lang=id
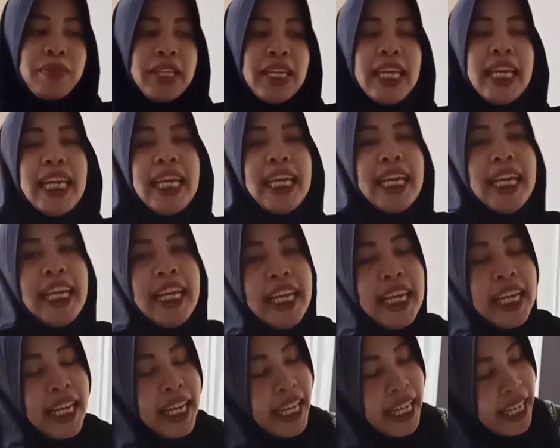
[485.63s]

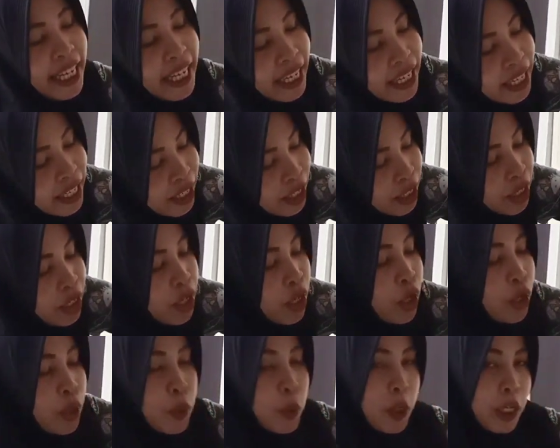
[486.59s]
nih
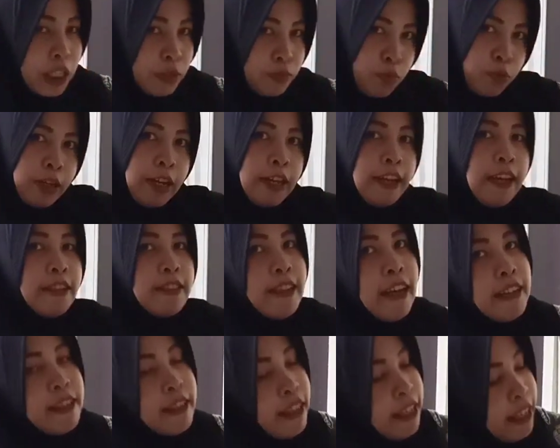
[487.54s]
kulkas bunda yang
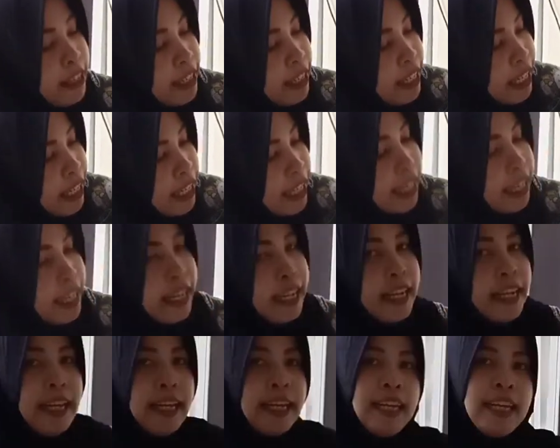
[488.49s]
cantik ini
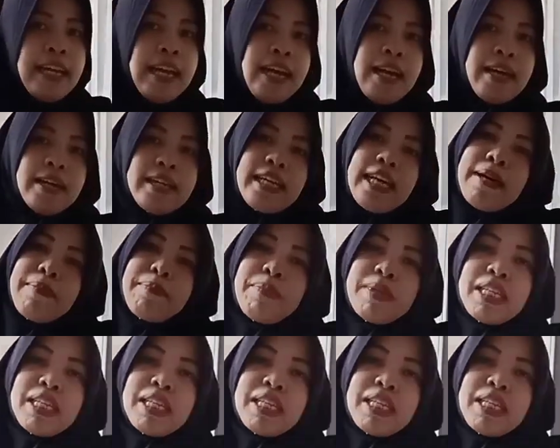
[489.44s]
yang